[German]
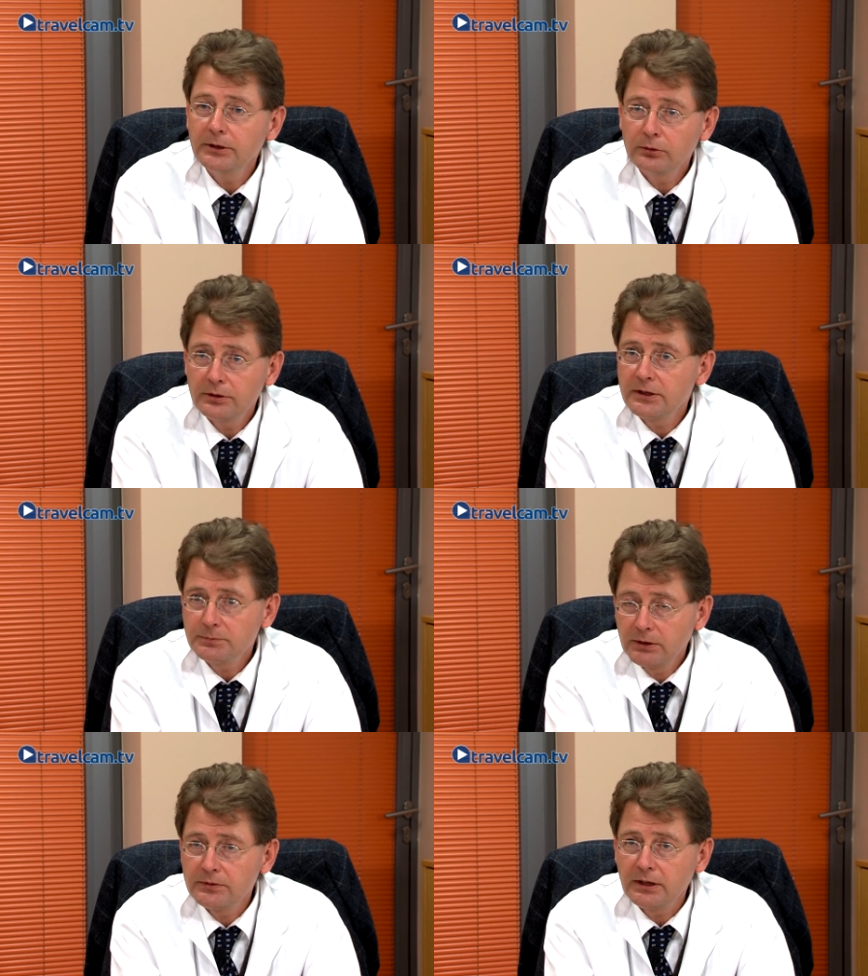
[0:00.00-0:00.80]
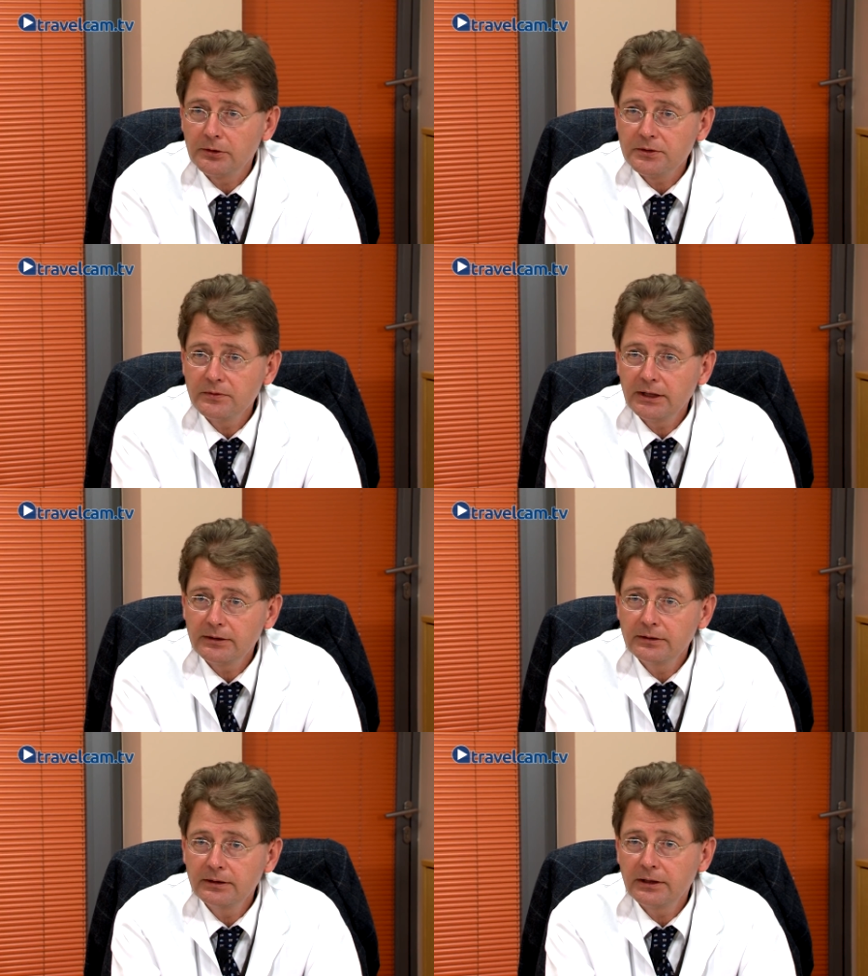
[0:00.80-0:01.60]
ihr könnt das bei uns
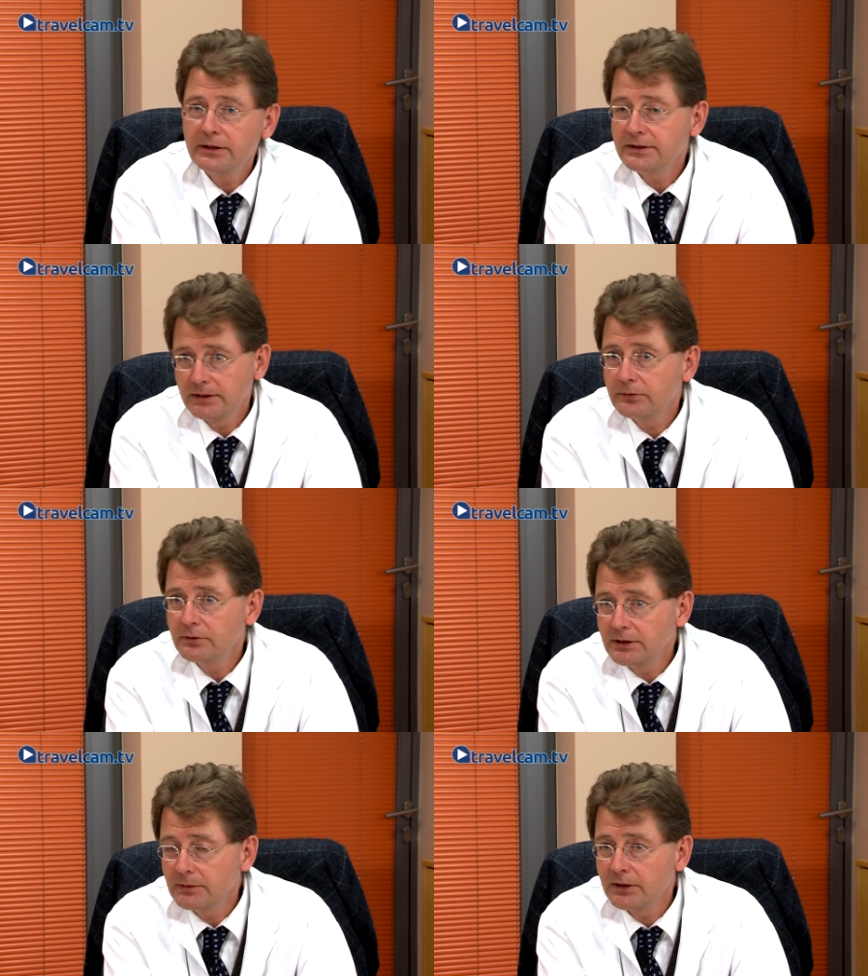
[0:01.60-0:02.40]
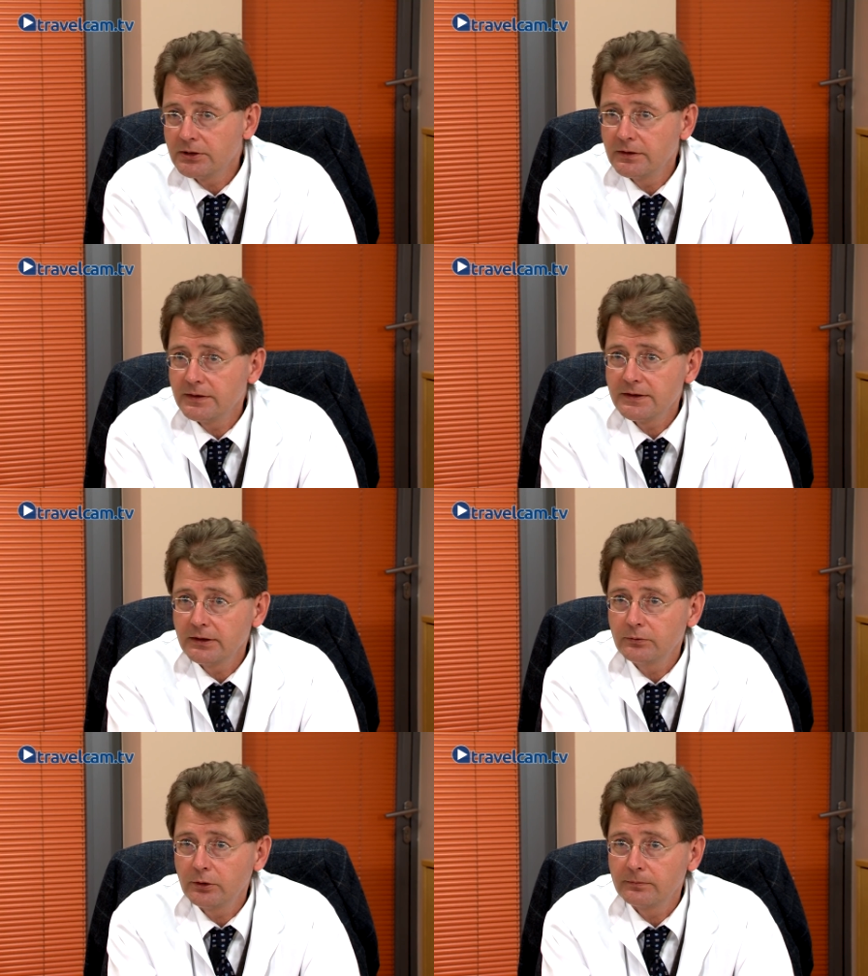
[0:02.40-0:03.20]
auswerten, dann ist natürlich dem Hersteller
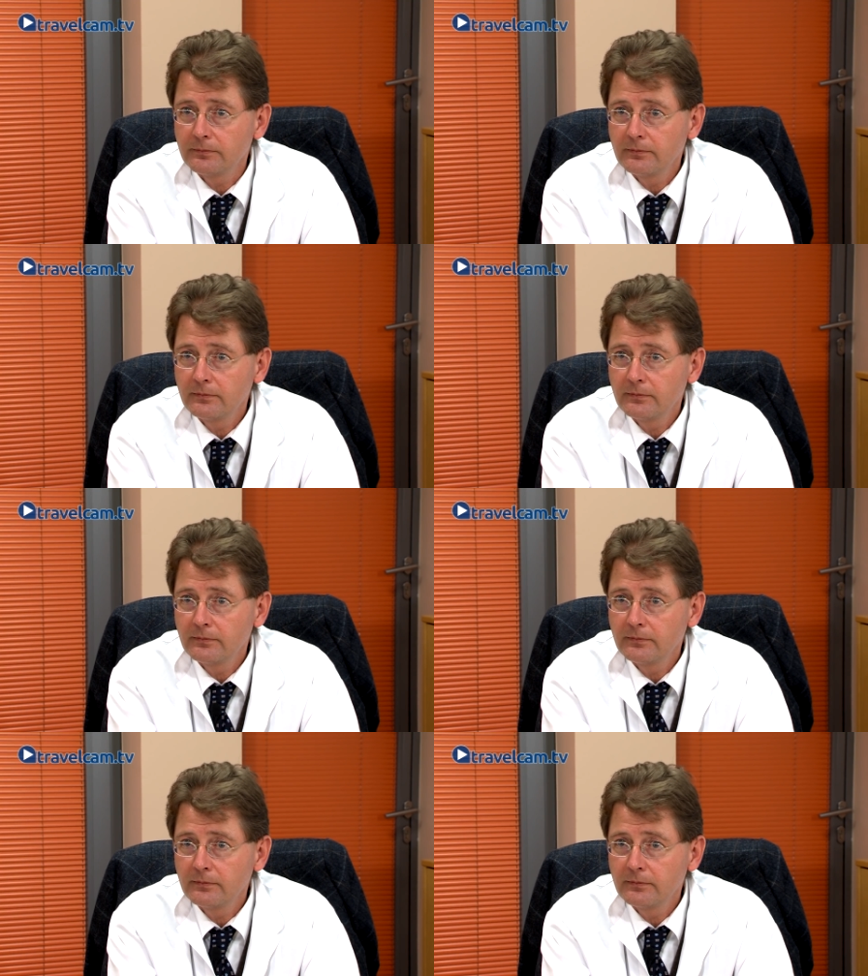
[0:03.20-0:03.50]
sehr gewonnen